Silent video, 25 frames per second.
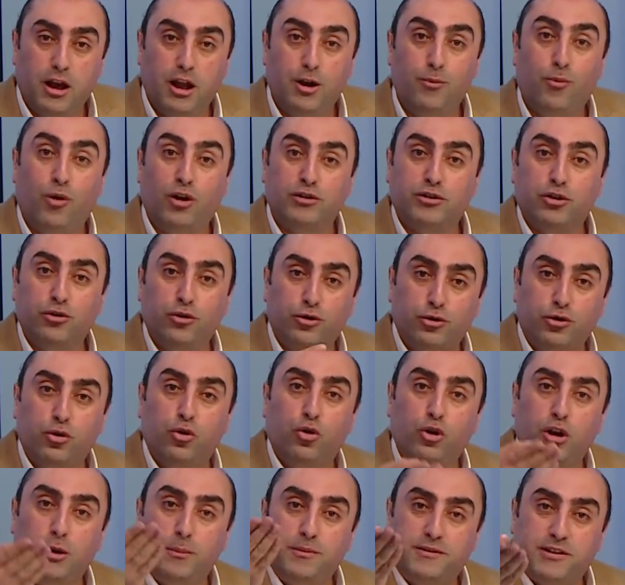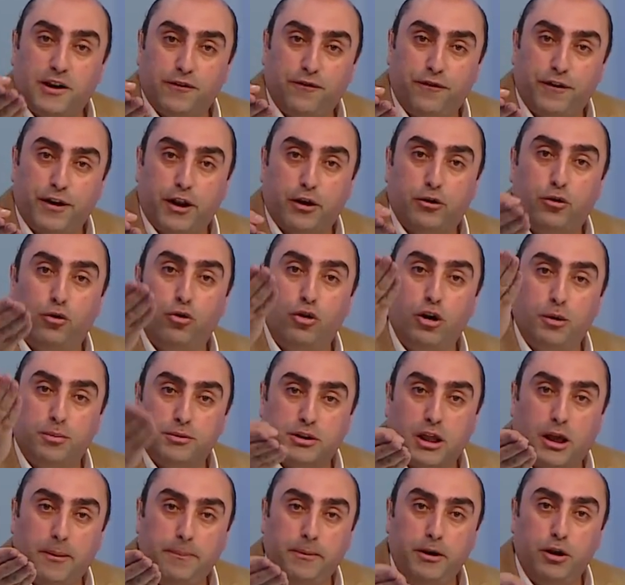المواطن الاردني هو اللي بسفرك وهو اللي
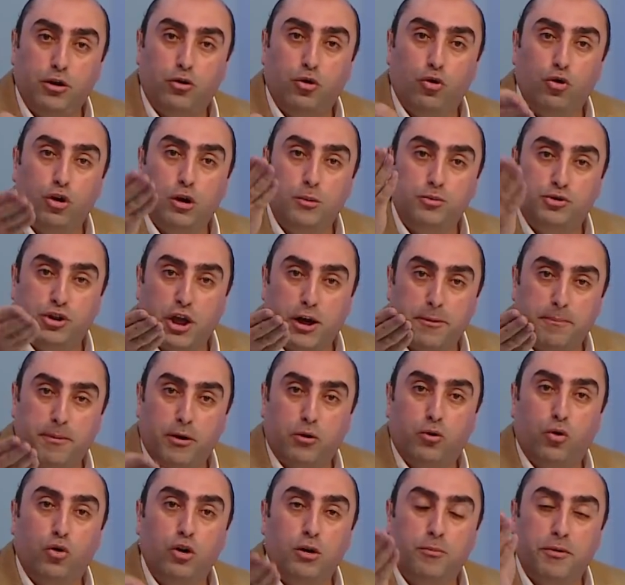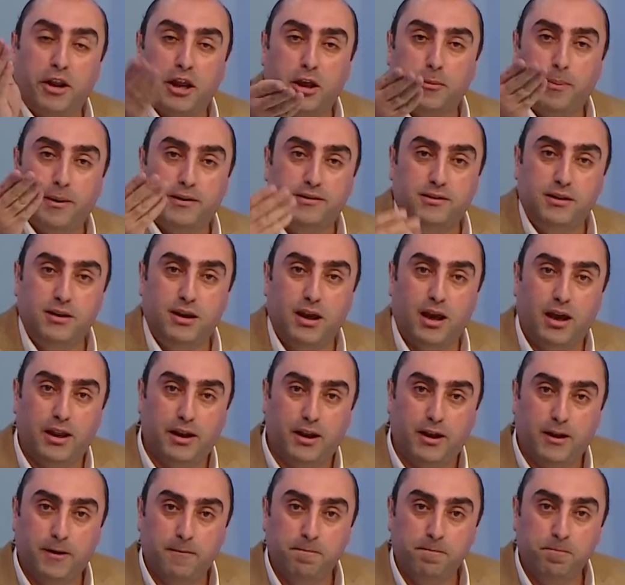بطعميك وهو اللي بشربك وهو اللي مركبك
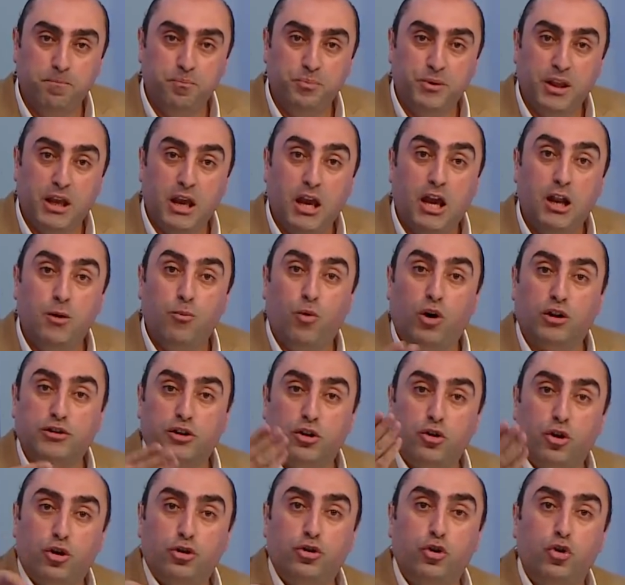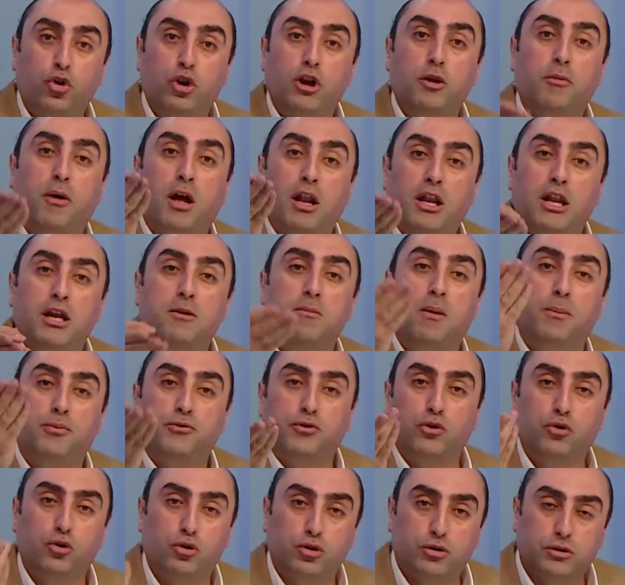سياره المواطن الاردني هو اللي مخليك
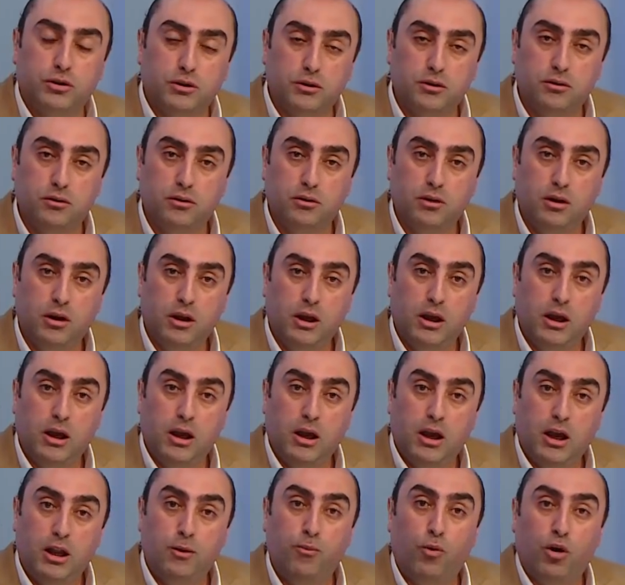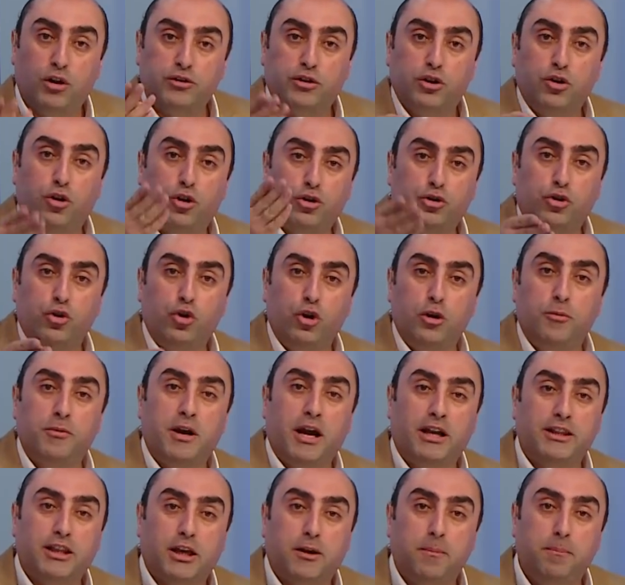مبسوط المواطن الاردني هو اللي
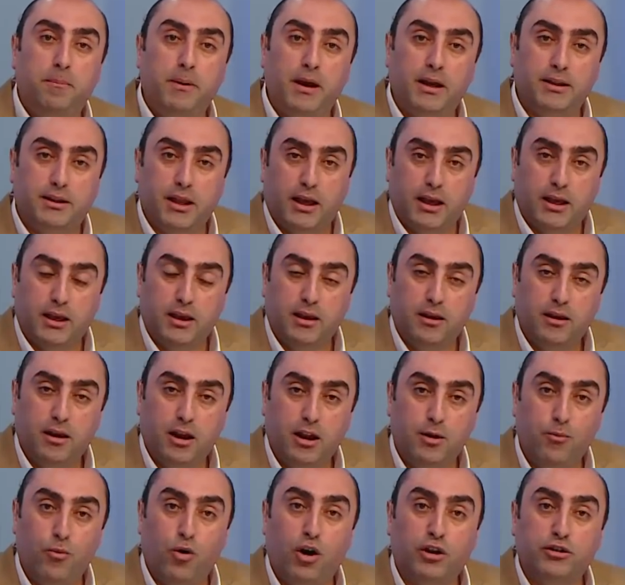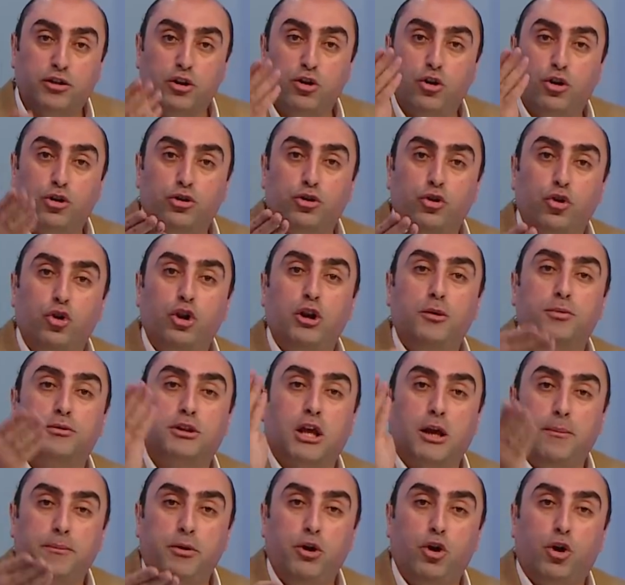مقعدك ببيتك المواطن الاردني هو اللي
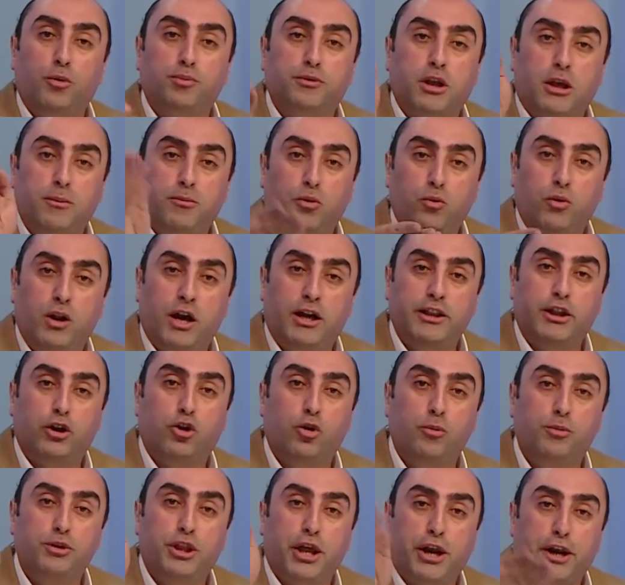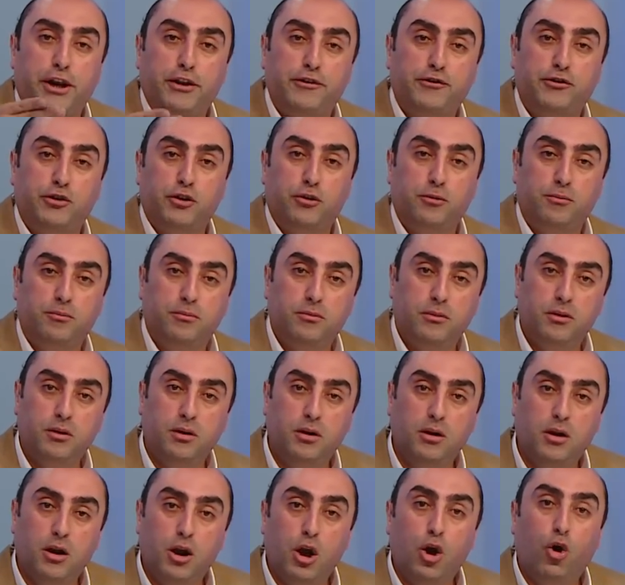بطعميك وبطعمي اولادك وبدرسهم
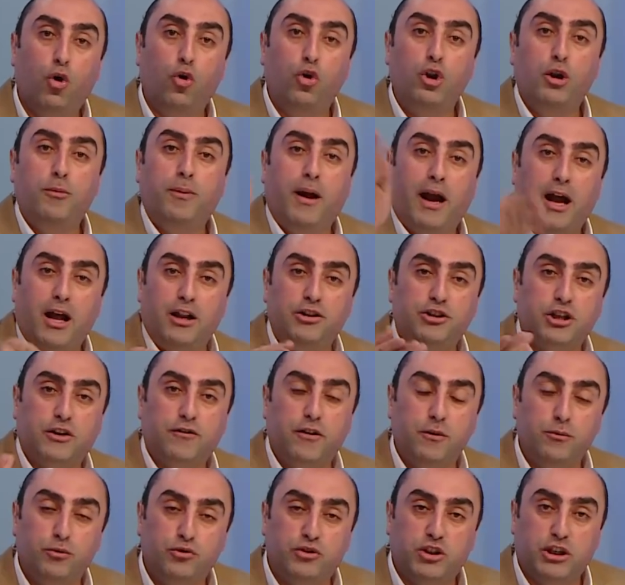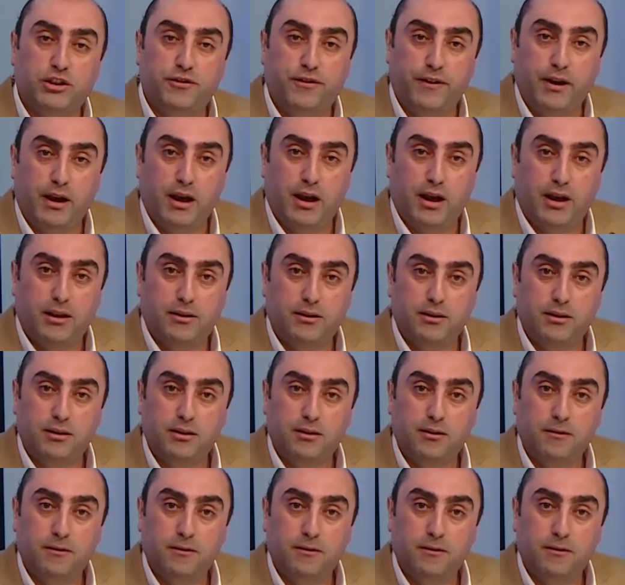هو اللي بعالجك في المستشفيات